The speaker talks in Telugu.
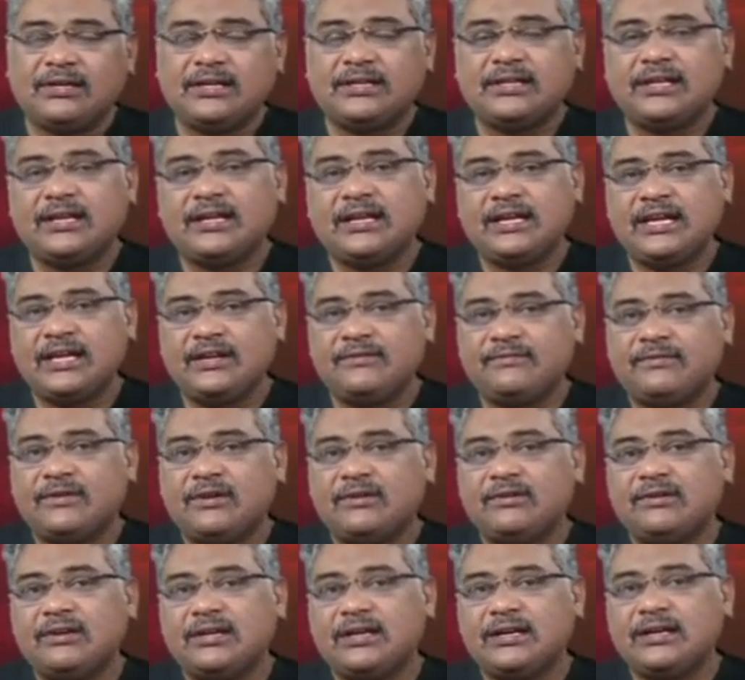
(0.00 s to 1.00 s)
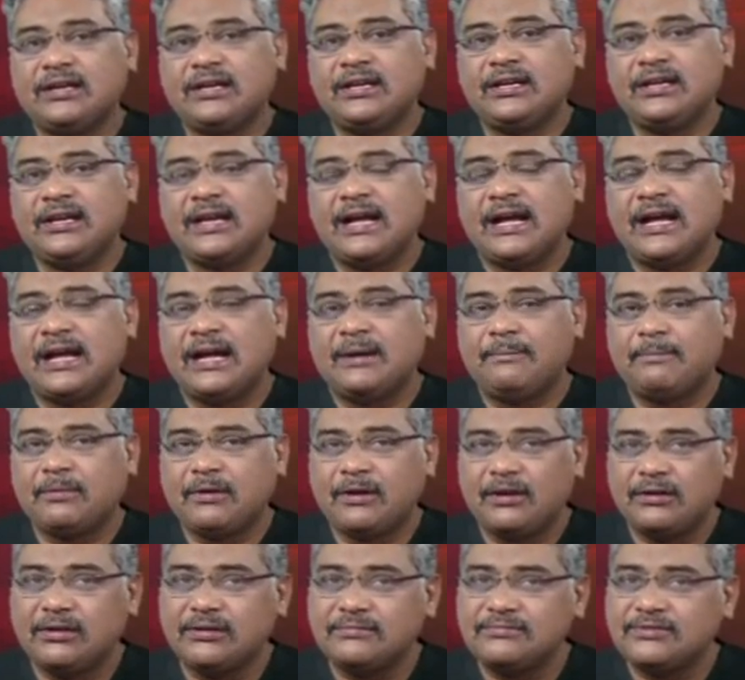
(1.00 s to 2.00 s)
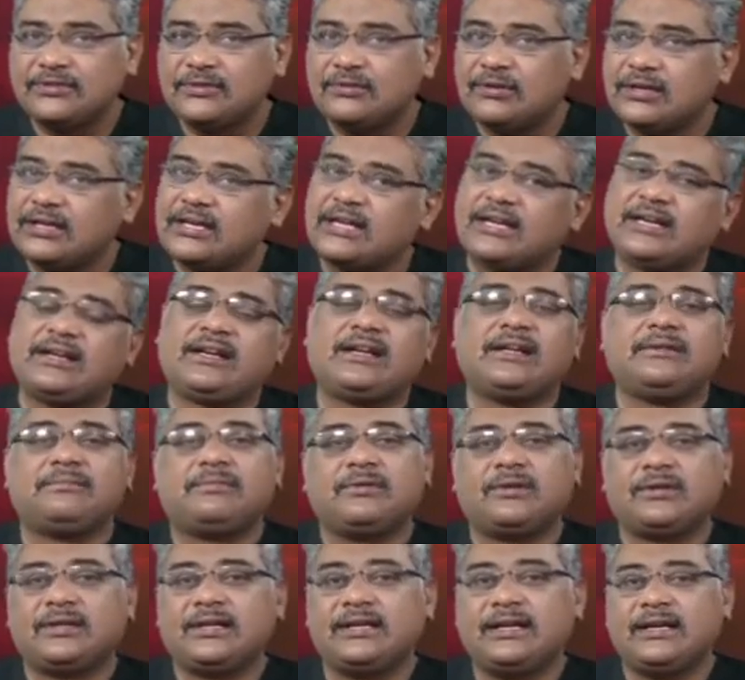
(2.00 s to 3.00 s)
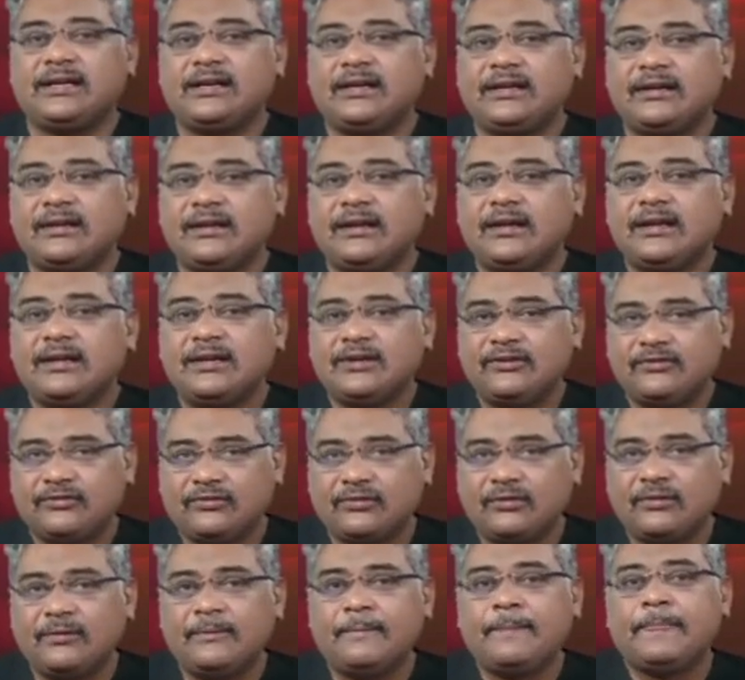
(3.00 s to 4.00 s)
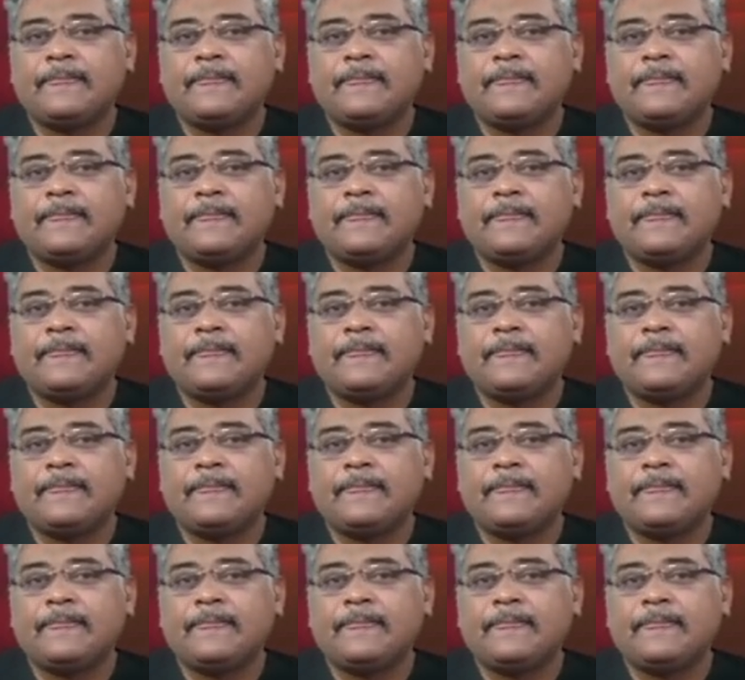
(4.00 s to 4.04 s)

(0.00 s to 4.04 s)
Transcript: ఏదైనా హెయిర్ ఫాల్ ఉన్నా కానీ ఆ ప్రాబ్లమ్స్ కూడా కరెక్ట్ అయిపోతాయండి సో